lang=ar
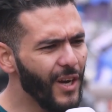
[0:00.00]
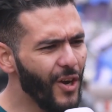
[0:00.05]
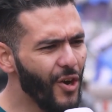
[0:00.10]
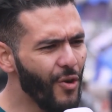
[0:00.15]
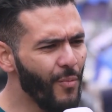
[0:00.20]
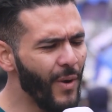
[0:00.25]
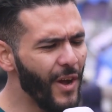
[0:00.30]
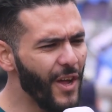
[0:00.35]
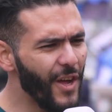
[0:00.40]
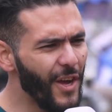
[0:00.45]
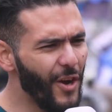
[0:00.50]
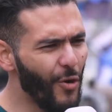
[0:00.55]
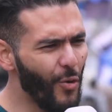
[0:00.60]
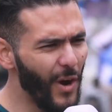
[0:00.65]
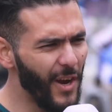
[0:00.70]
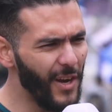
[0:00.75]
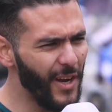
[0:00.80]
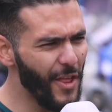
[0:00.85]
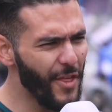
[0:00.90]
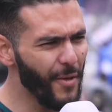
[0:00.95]
هم
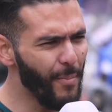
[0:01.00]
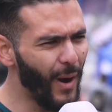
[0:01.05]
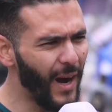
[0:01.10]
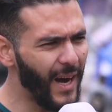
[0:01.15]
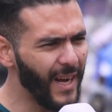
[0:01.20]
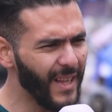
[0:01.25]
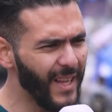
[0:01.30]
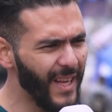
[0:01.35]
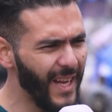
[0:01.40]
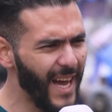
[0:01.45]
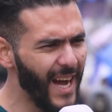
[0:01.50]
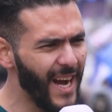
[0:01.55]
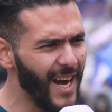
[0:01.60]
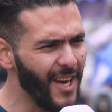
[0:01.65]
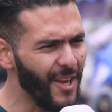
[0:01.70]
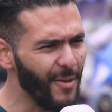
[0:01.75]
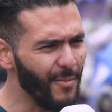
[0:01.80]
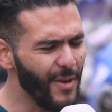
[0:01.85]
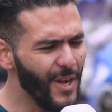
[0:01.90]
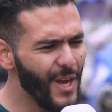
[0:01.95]
هو الاثبات
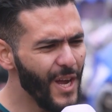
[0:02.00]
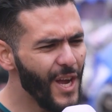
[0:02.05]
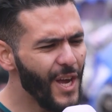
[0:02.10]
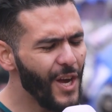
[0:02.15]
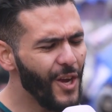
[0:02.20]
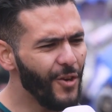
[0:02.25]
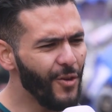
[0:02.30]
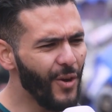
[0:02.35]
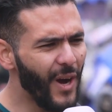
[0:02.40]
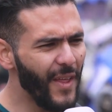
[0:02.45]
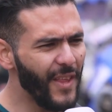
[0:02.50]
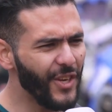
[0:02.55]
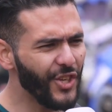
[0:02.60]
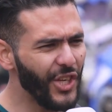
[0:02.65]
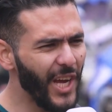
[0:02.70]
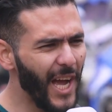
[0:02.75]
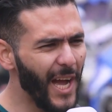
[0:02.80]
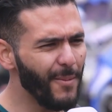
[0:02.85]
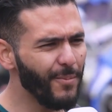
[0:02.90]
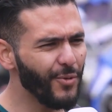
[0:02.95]
للعالم انه هذا
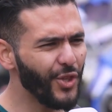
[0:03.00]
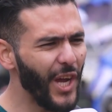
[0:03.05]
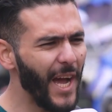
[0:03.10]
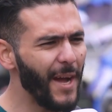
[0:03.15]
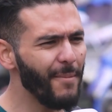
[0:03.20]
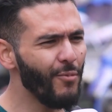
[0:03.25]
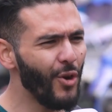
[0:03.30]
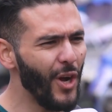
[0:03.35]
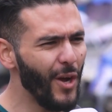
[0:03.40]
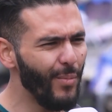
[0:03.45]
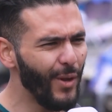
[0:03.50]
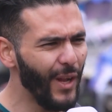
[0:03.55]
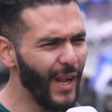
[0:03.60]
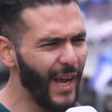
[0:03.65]
الشعب شعب محب